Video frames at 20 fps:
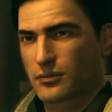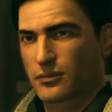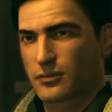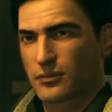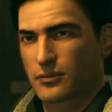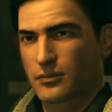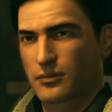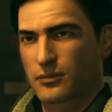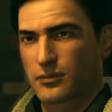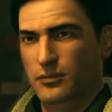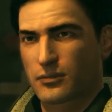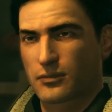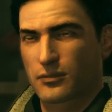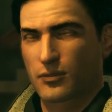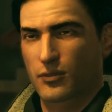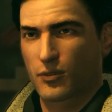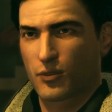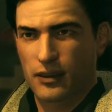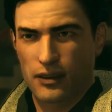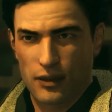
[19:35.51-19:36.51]
parlargli.
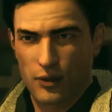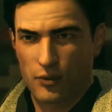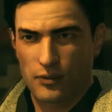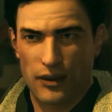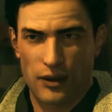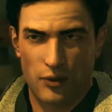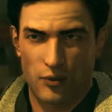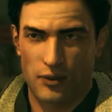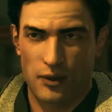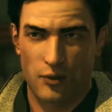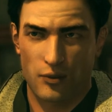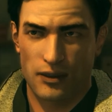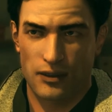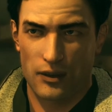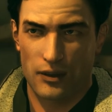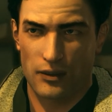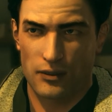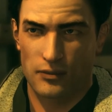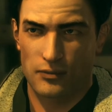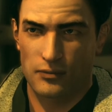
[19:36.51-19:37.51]
Dove possono
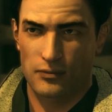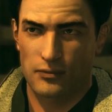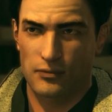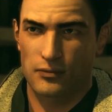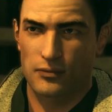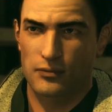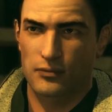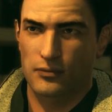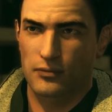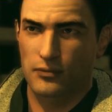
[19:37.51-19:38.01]
essere andati? Non lo